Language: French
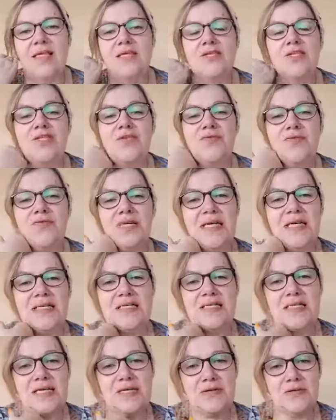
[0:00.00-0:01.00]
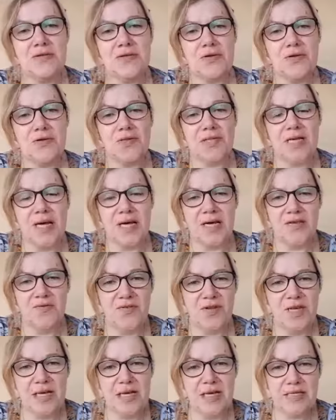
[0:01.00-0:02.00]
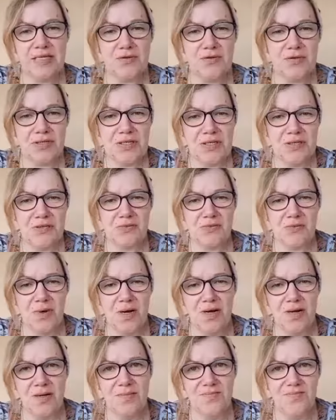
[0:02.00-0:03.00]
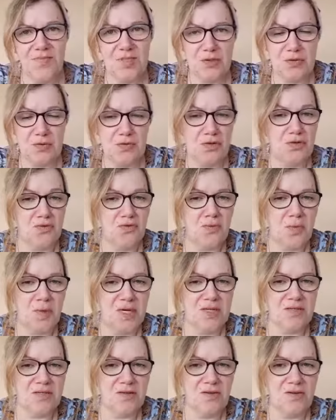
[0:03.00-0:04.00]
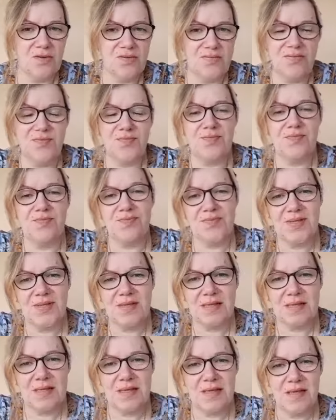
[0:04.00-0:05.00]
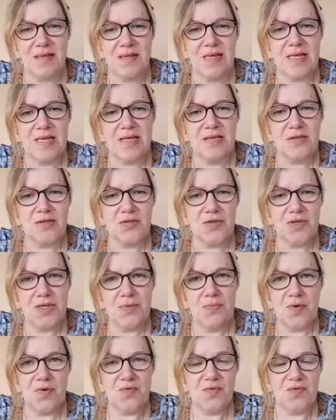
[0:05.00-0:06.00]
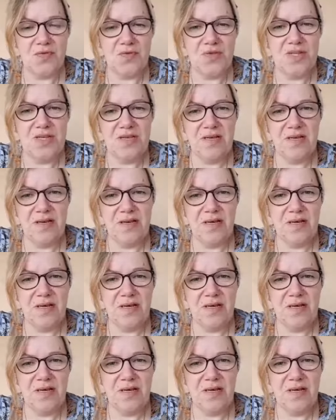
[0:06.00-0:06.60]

je vais vous laisser le temps d'arriver, ceux qui sont là, ceux qui sont présents, ceux qui peuvent venir.